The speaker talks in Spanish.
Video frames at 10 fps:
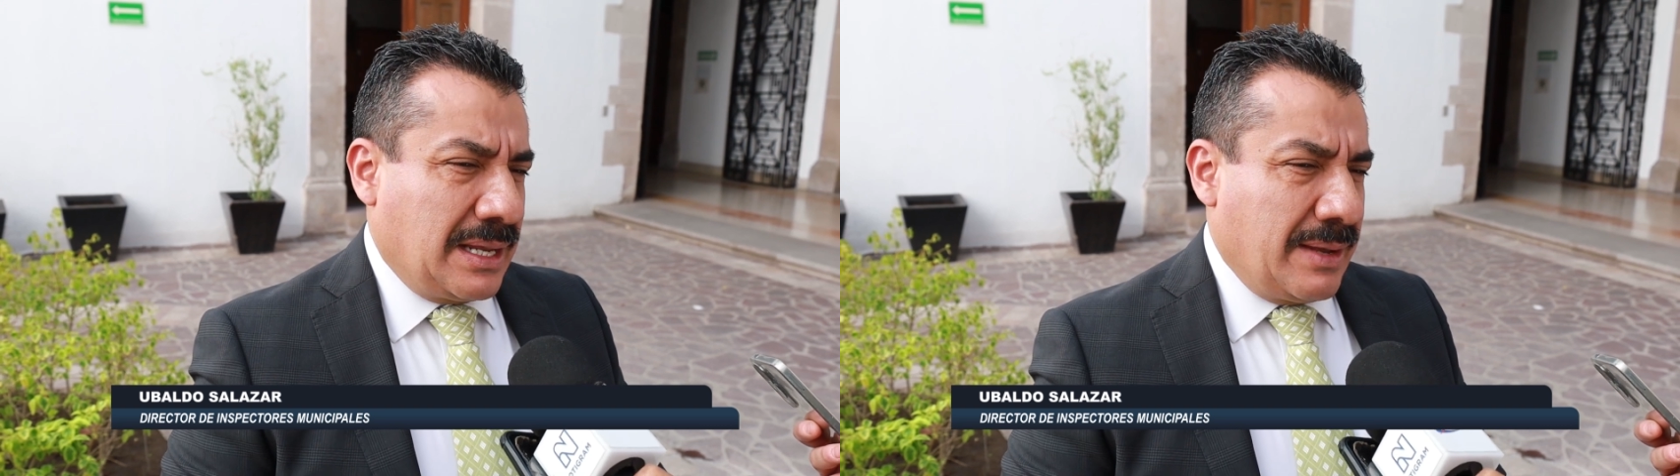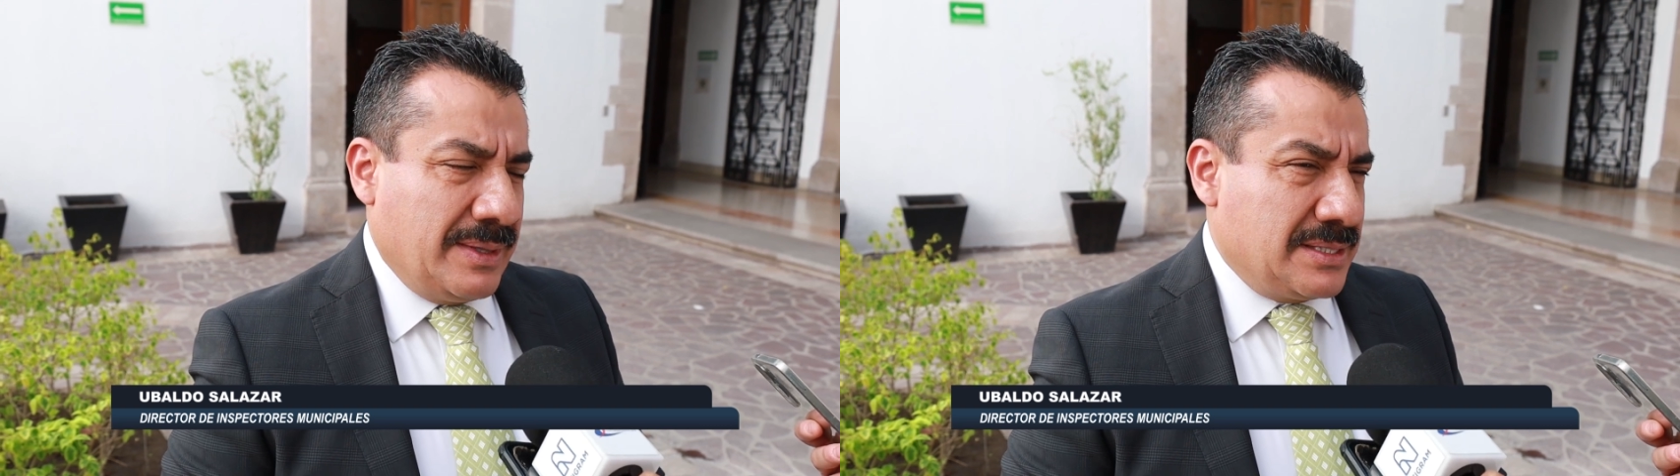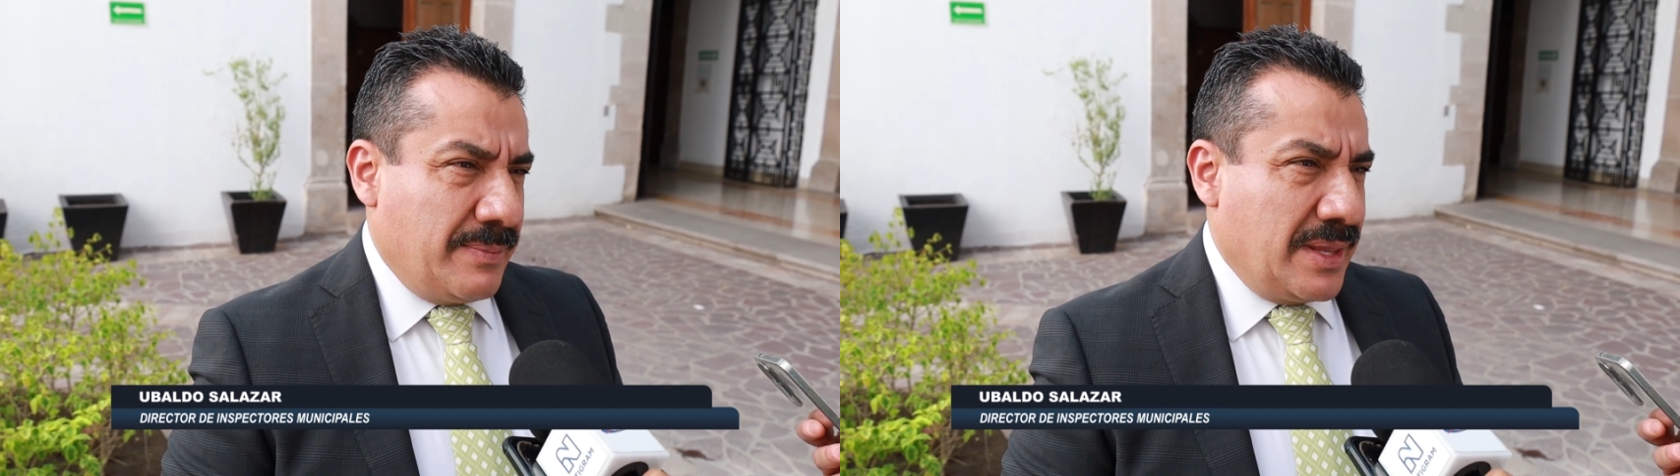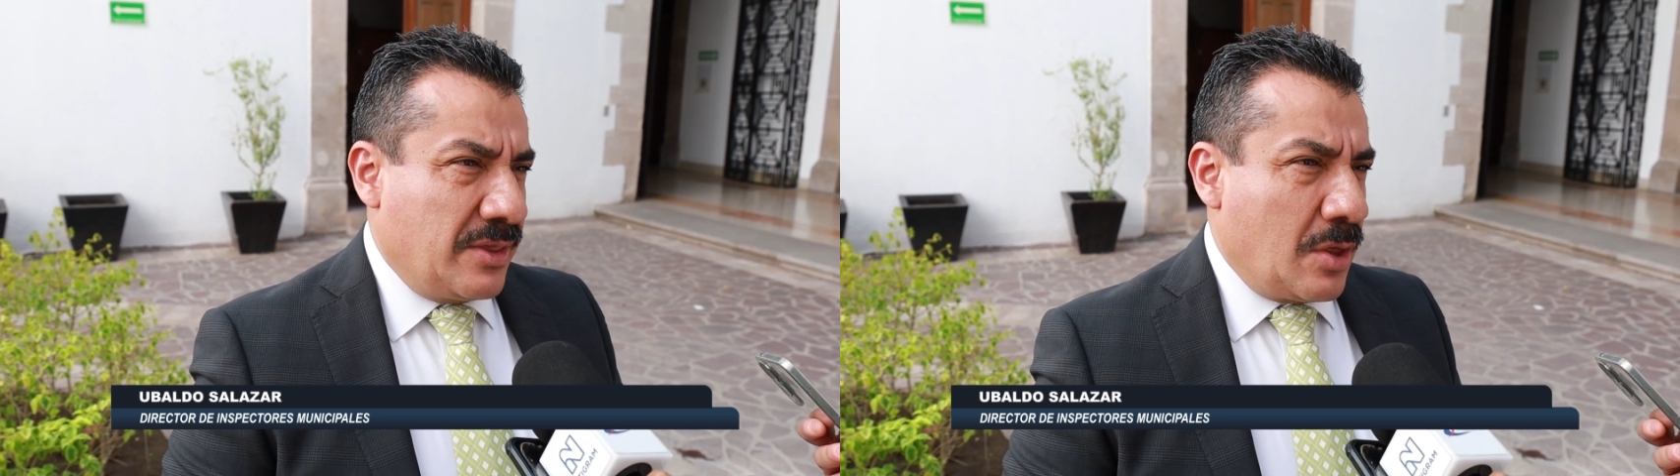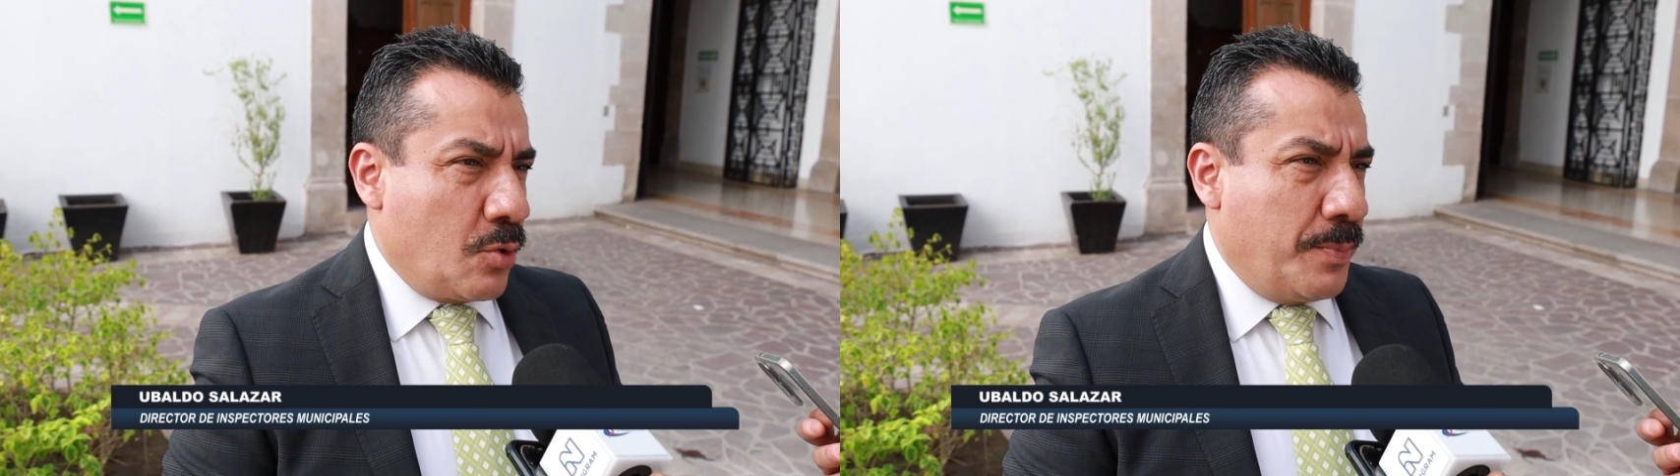que estén
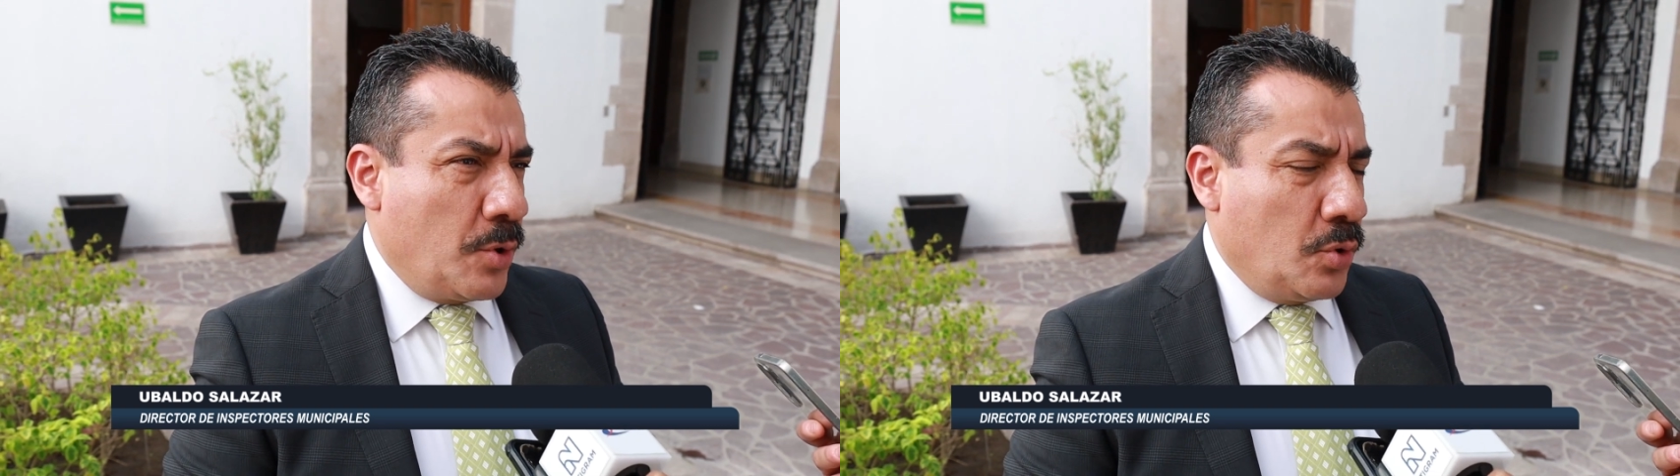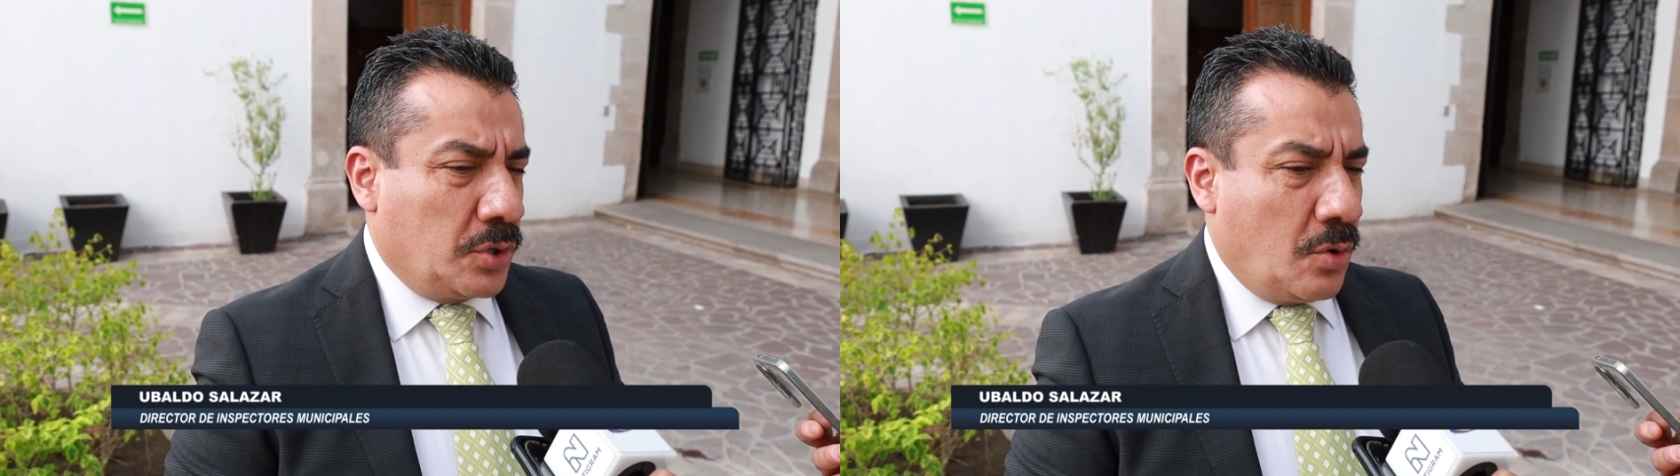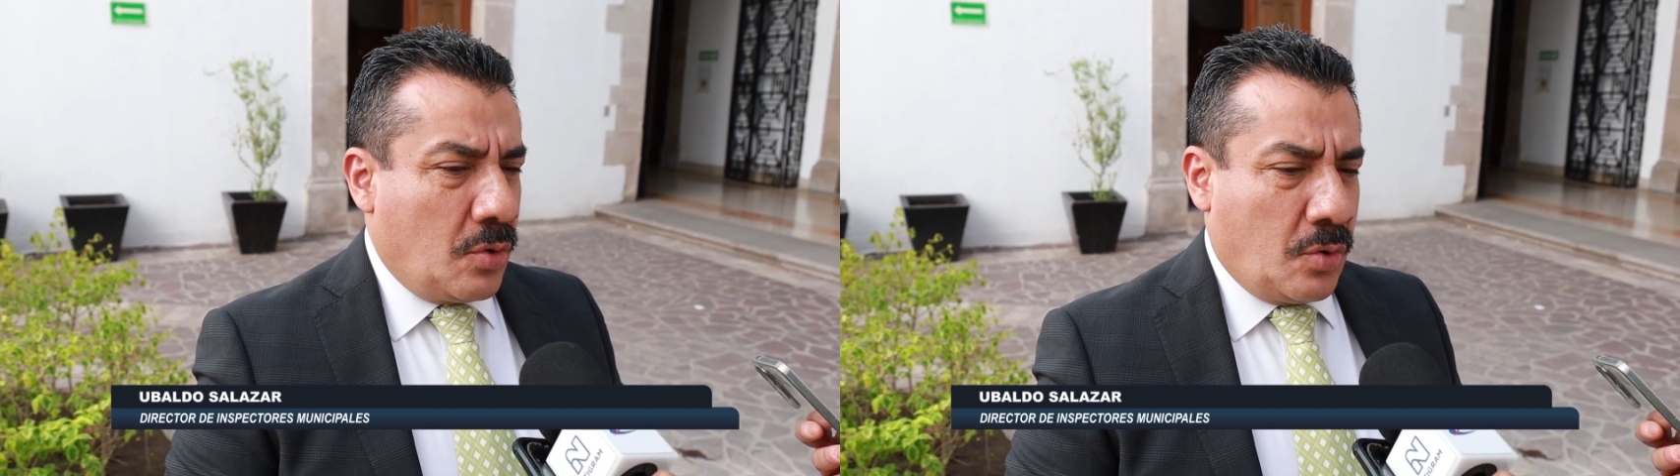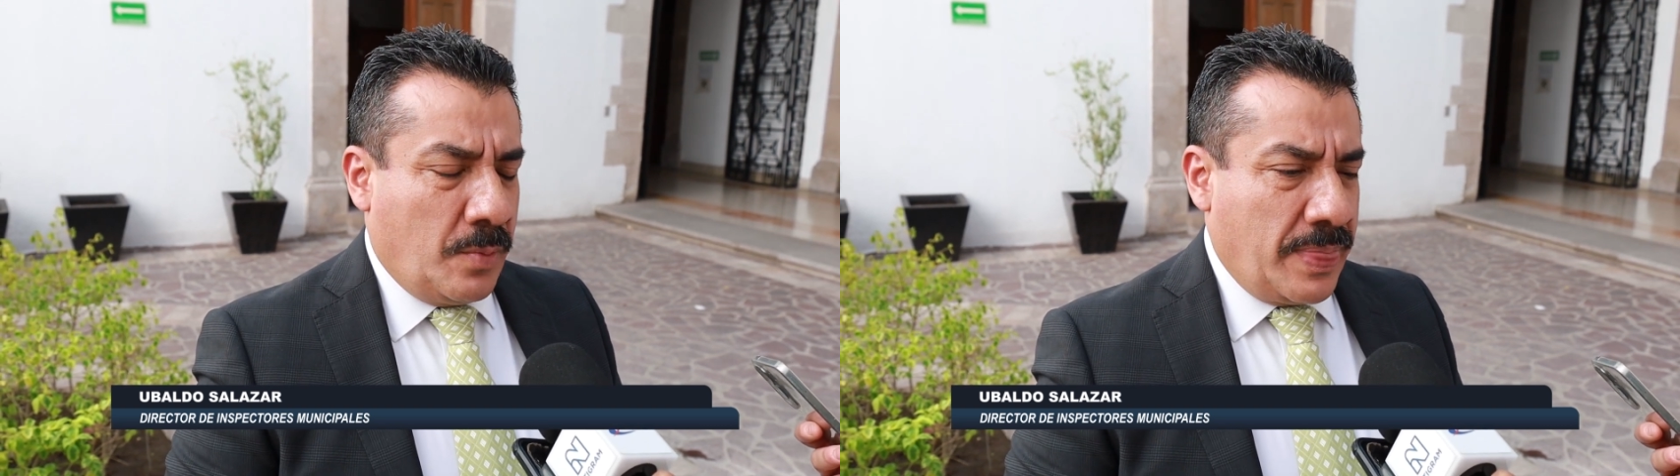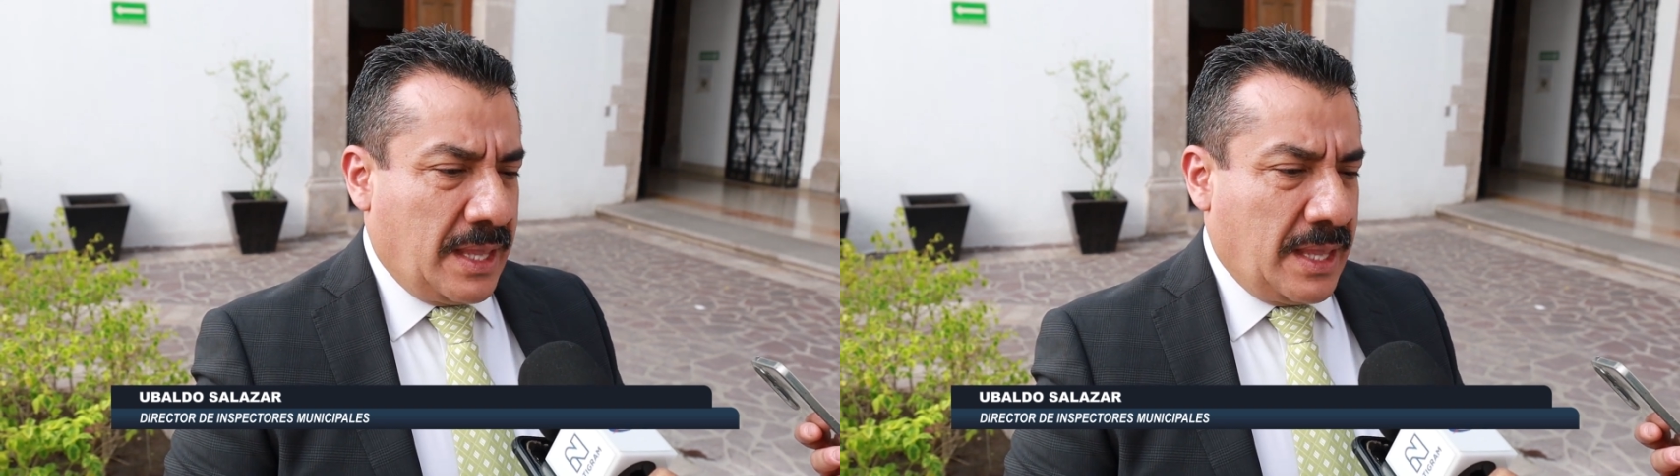vendiendo algún producto o